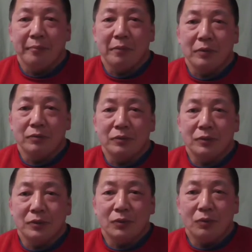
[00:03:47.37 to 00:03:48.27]
まあ、
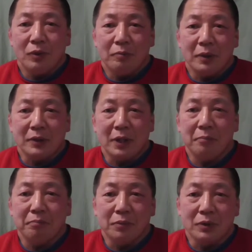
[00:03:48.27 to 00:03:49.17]
運動はまあ
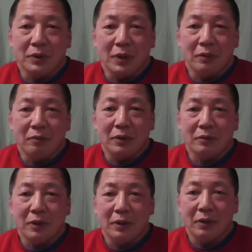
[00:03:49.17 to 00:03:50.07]
散歩したりとか
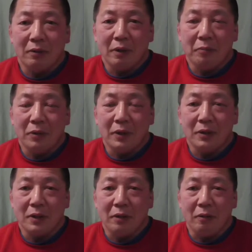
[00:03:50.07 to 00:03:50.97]
そんな程度なもんで
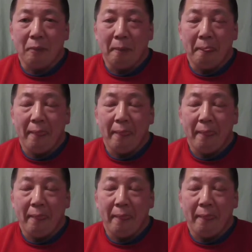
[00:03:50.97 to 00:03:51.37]
すけど、